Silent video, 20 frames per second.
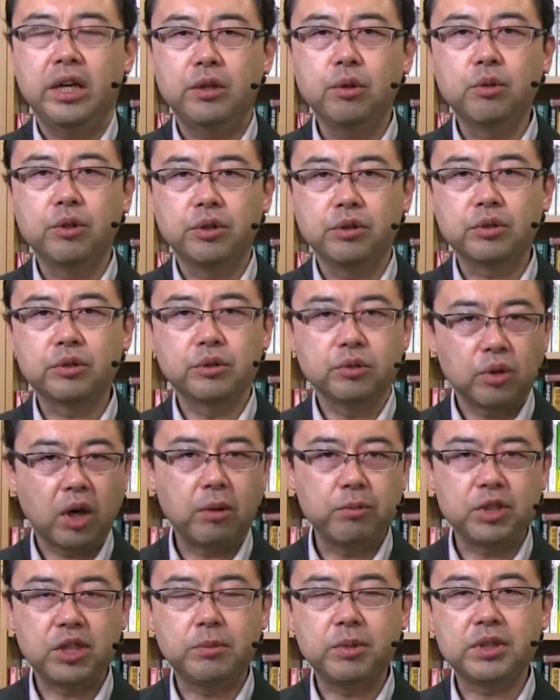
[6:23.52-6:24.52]
料理をするの
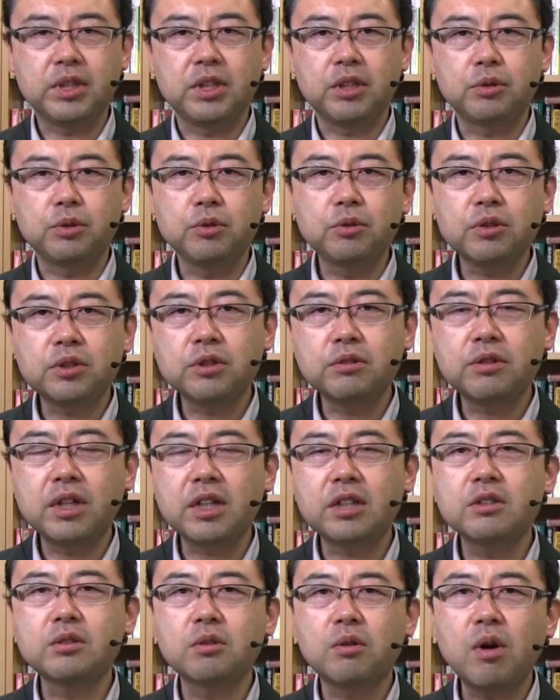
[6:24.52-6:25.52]
かもしれませんけど、よく言わ
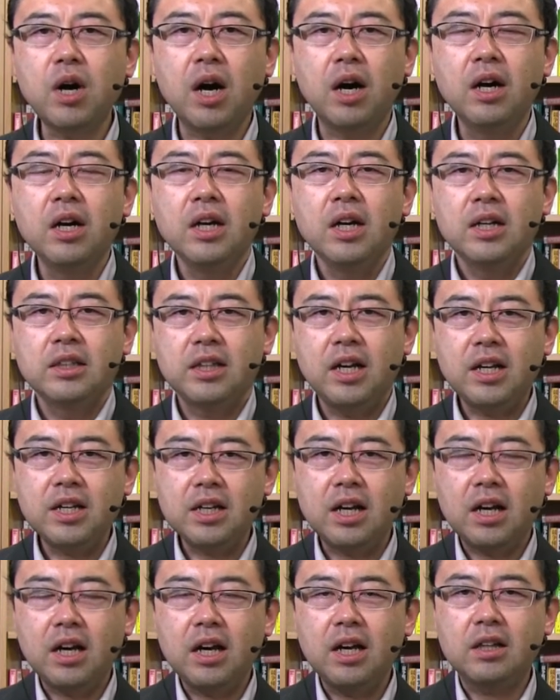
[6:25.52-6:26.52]
れるのは
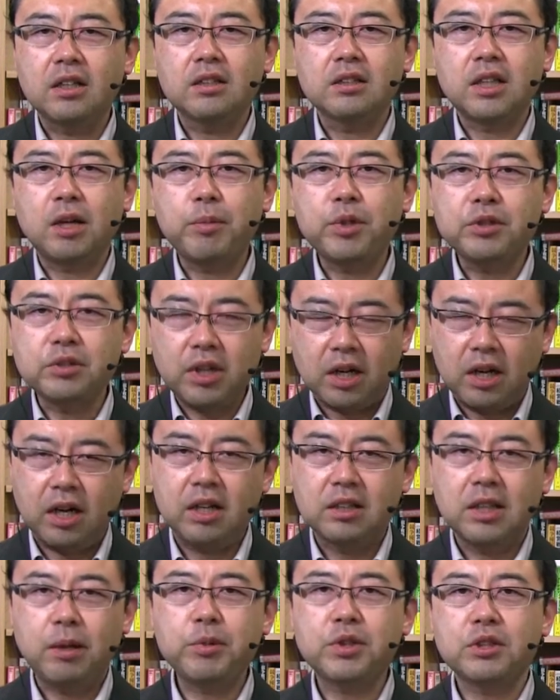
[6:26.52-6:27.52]
誰かが食べるか
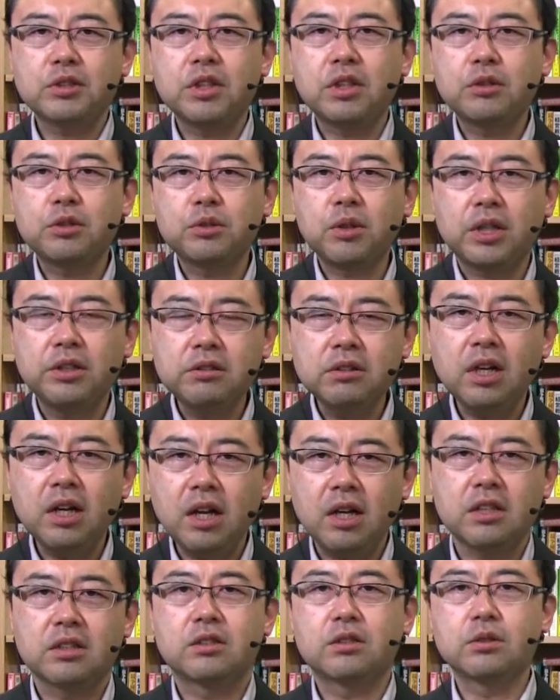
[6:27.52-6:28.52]
ら、食べてくれる人がいるか
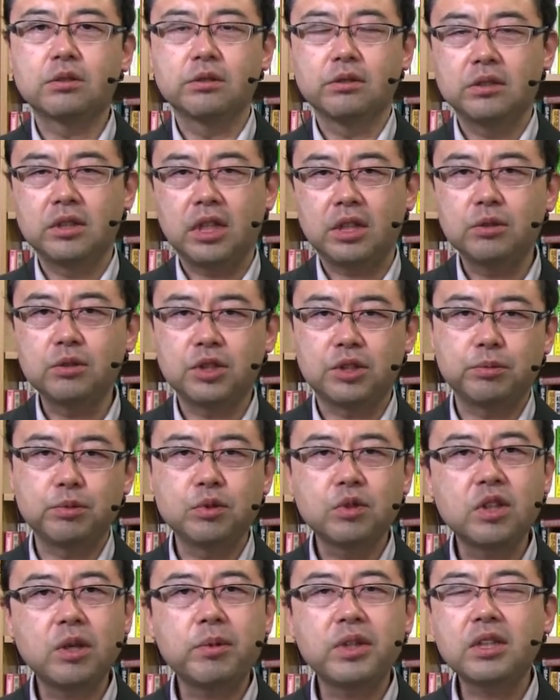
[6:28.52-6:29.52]
ら作るんだけど自
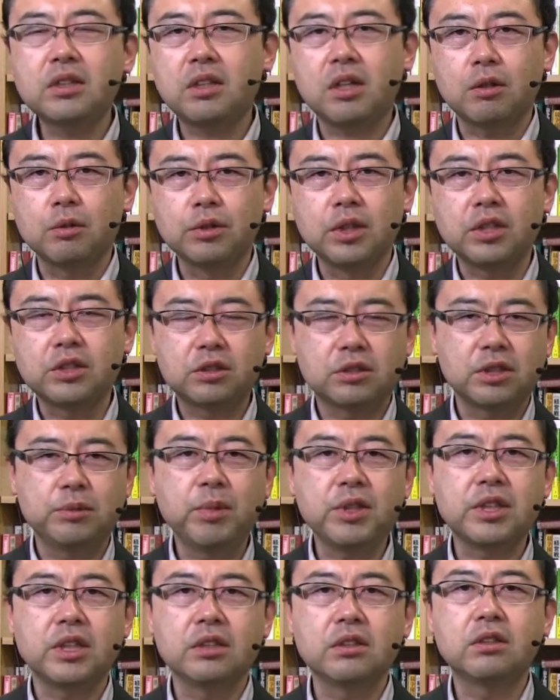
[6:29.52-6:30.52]
分のためだったらこんなに作り
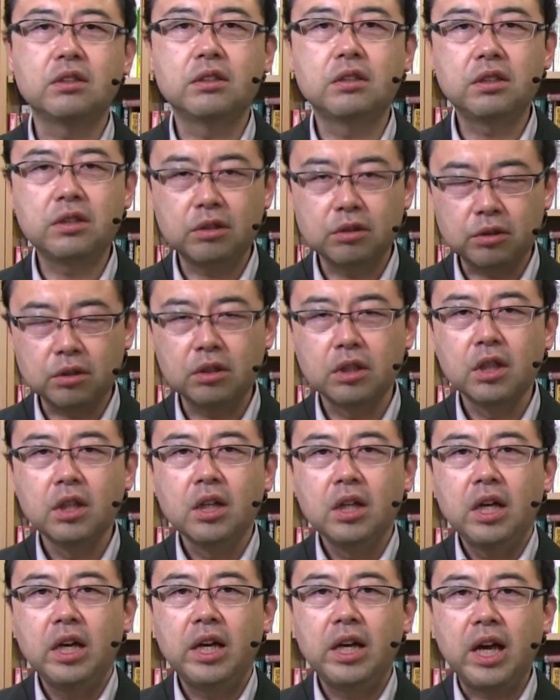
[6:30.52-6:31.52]
ませんってい
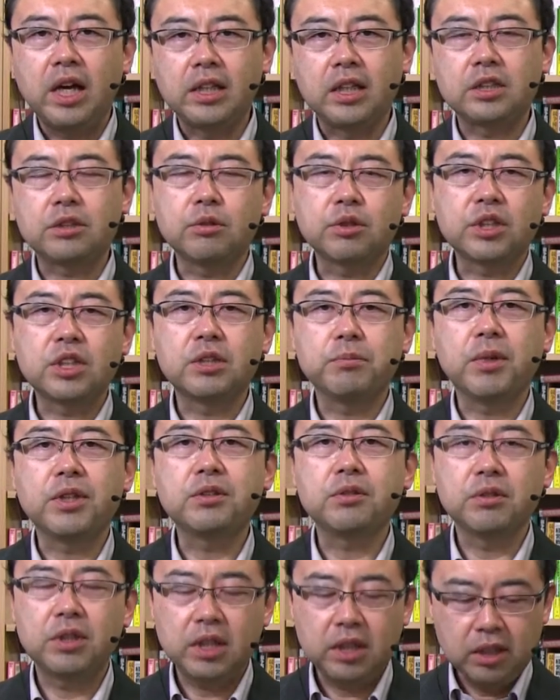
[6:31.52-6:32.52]
う話を聞きま
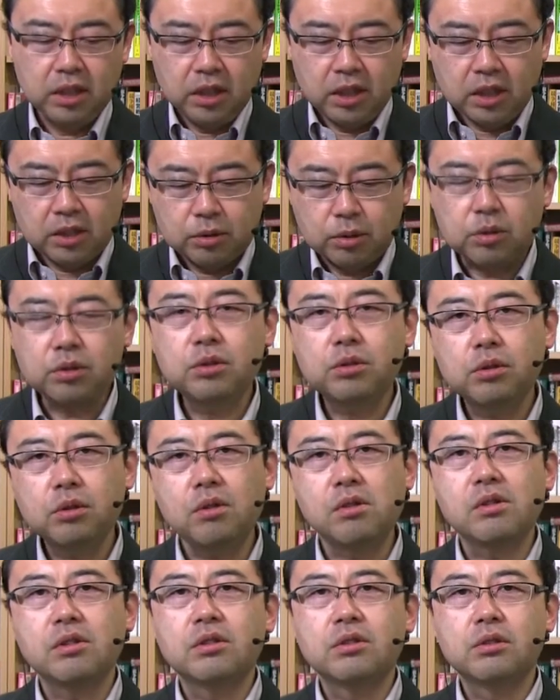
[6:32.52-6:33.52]
すよね。そうする
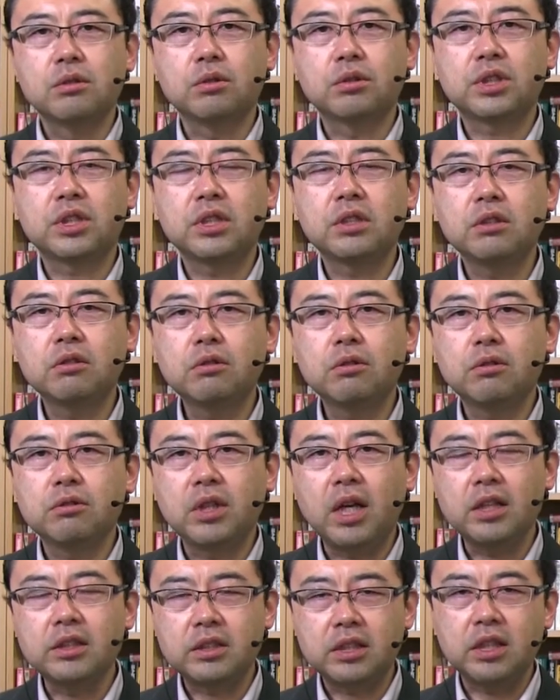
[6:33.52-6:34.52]
と独身の
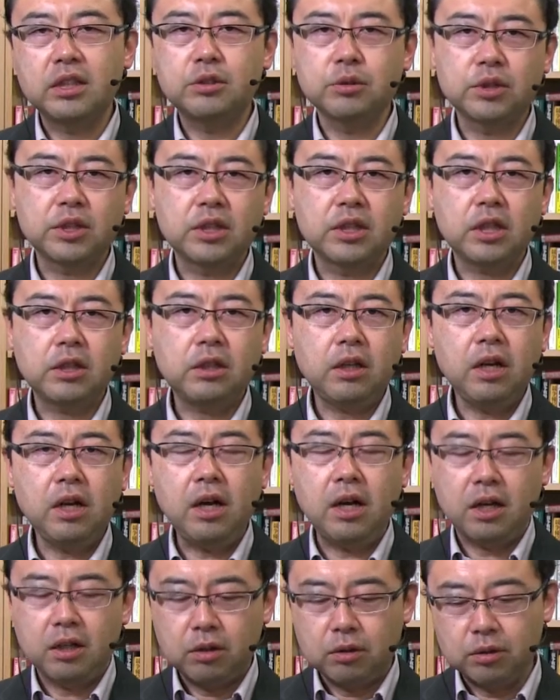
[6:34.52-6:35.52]
男性女性だった
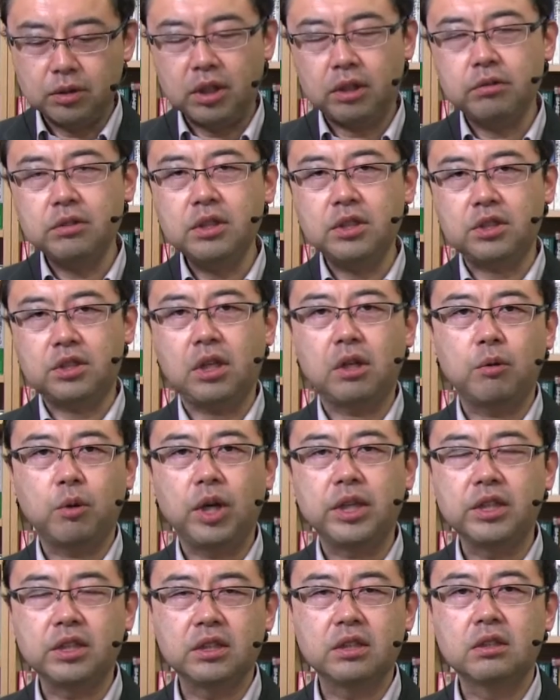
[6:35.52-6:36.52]
らこんな風にした方
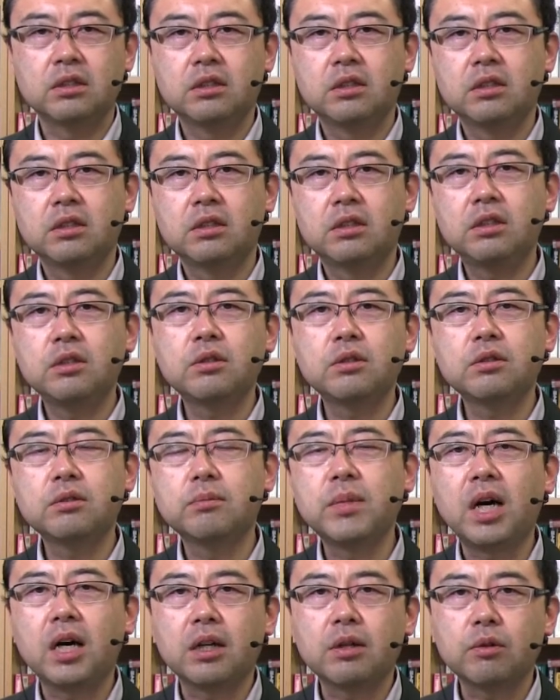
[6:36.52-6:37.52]
がいいっていう、
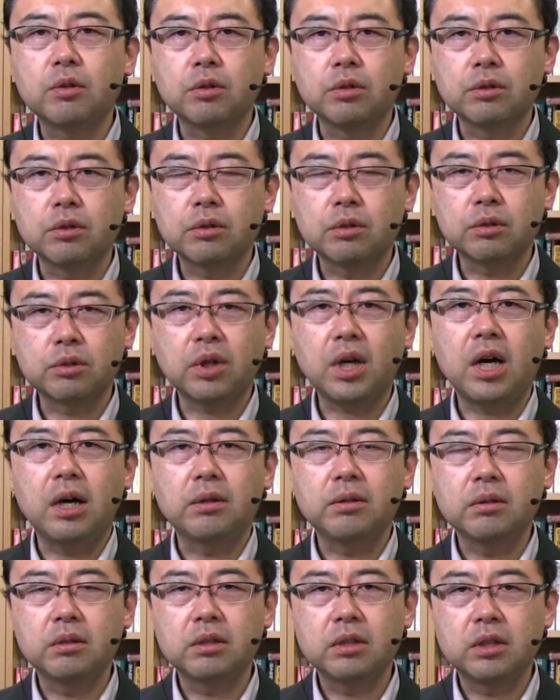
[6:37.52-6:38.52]
まあこと
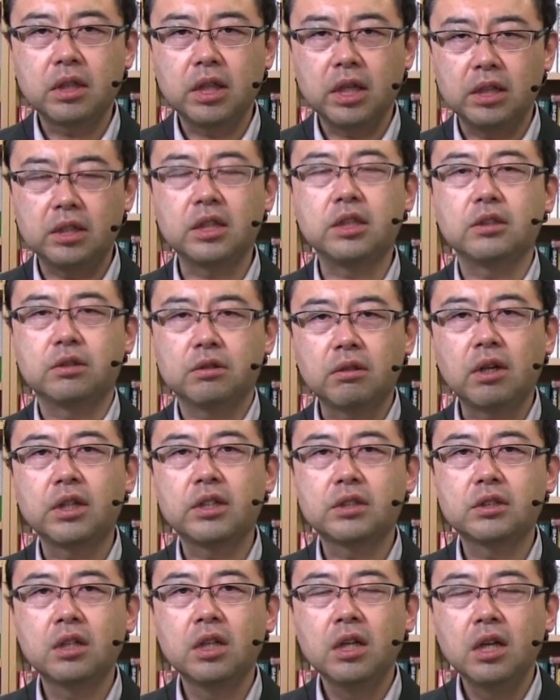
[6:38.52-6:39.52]
が出てくるわ
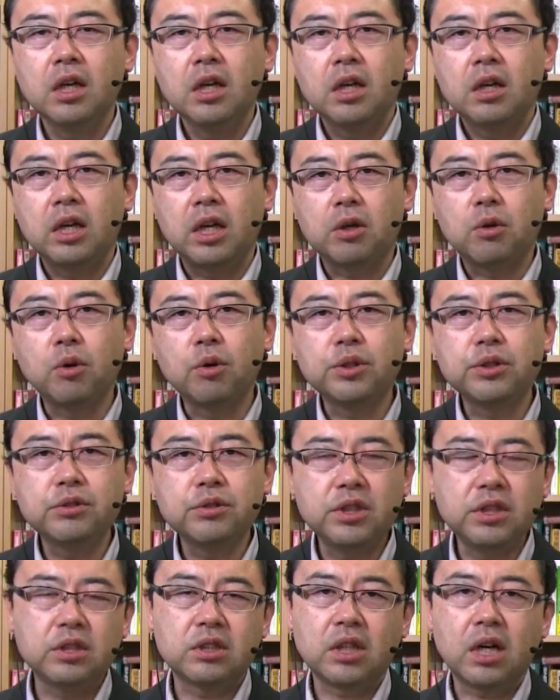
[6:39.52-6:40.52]
けです。こうい
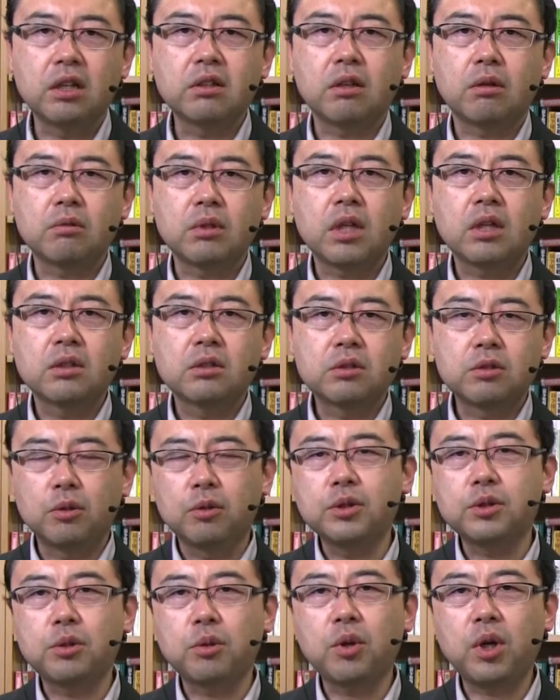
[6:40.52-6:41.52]
うニーズがあるだろうな、
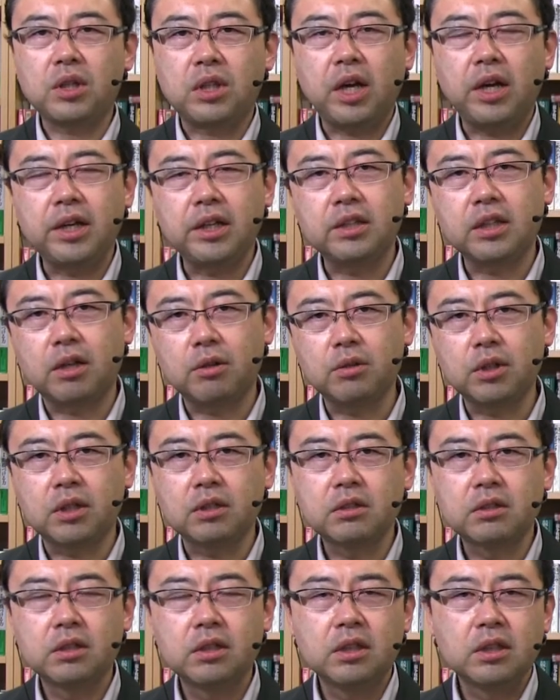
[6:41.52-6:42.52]
こういうところが大変だろうな、
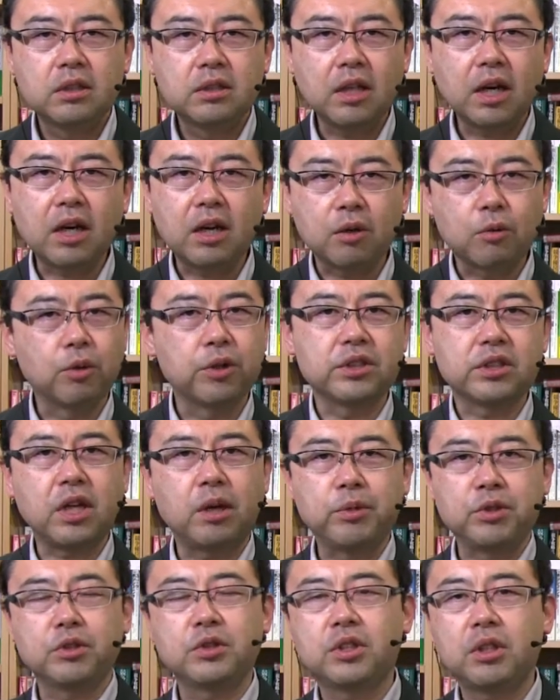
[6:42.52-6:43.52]
だからこういう
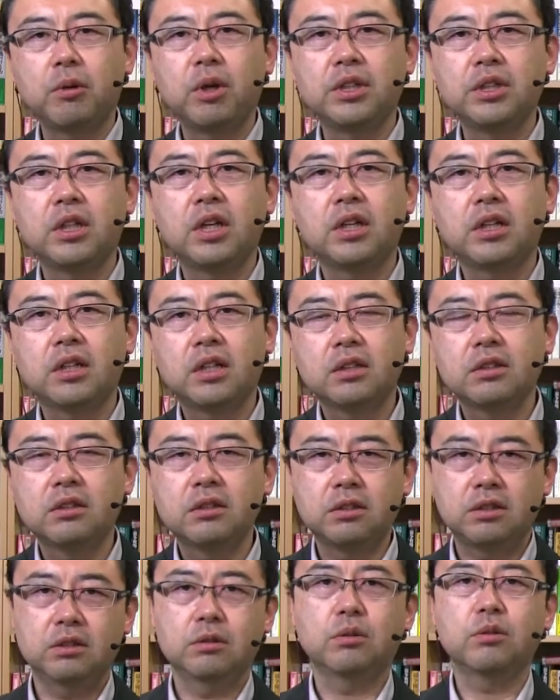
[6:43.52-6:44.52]
サービスした方がいいんじゃないかなっ
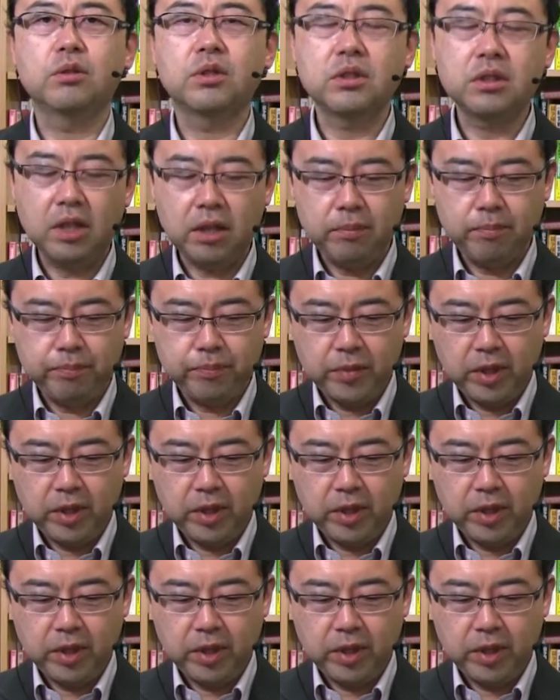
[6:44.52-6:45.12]
ていうことですね。